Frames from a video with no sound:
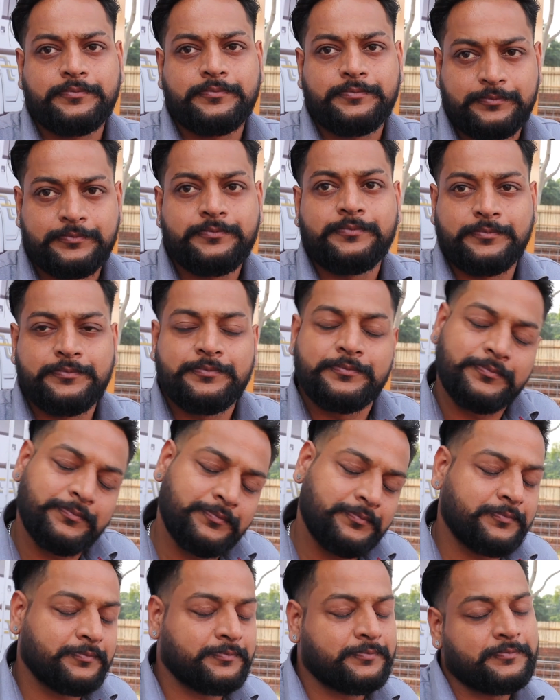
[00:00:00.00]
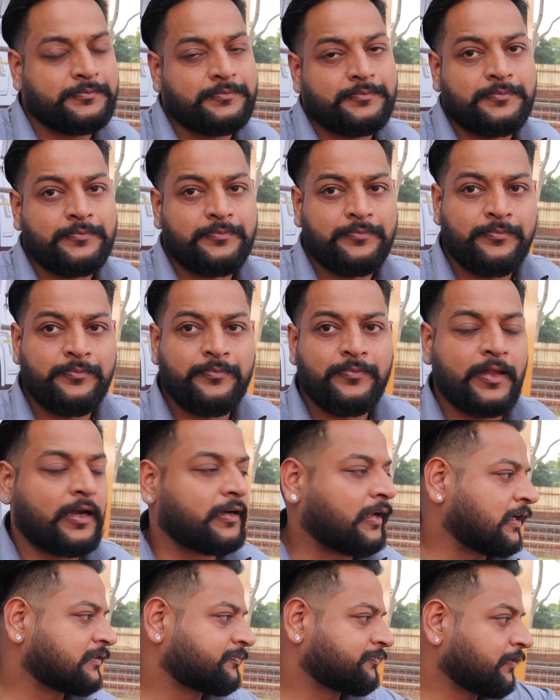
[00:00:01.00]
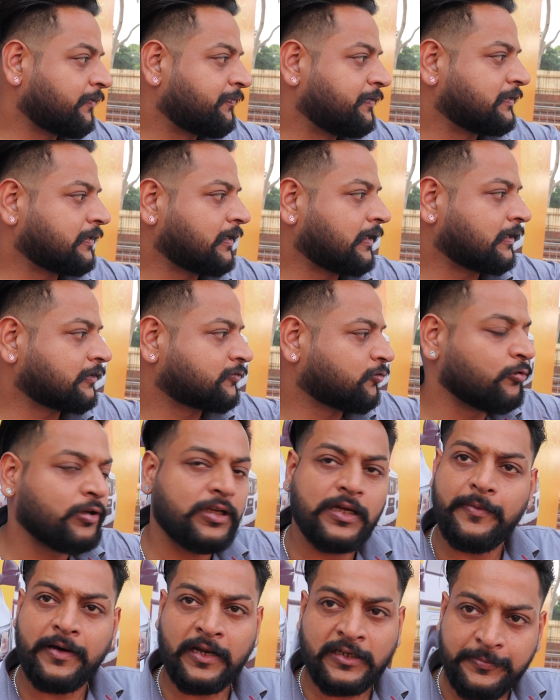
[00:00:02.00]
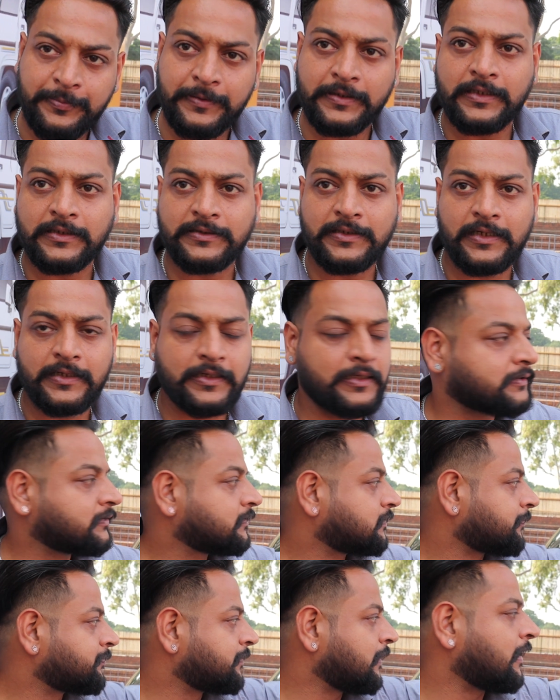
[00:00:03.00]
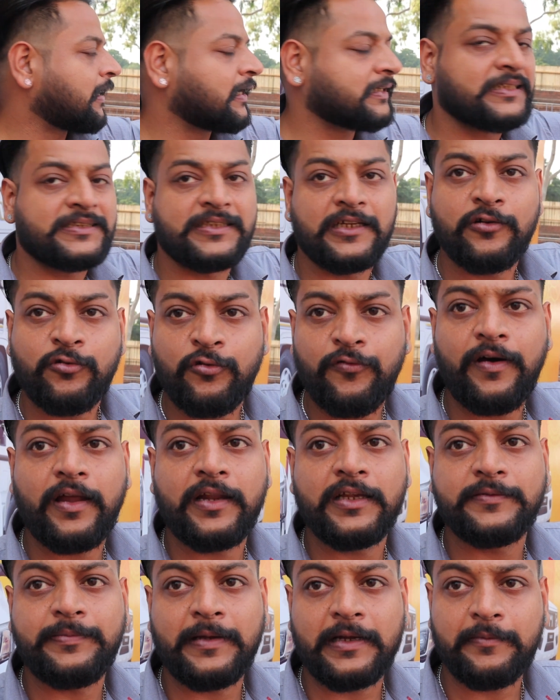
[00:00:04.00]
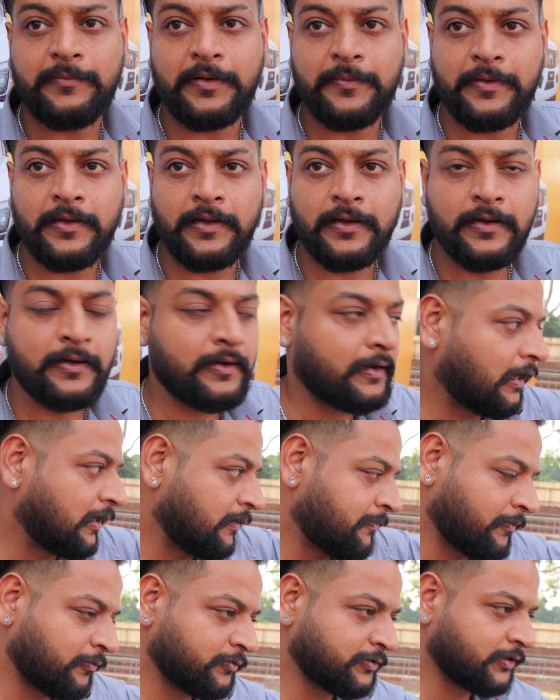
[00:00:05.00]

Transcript: अडास का अडास का गया सोनी के बारह स्पीकर आ गए सबसे लार्जेस्ट सनरूफ आ रही है इस सेगमेंट में आइए मैं आपको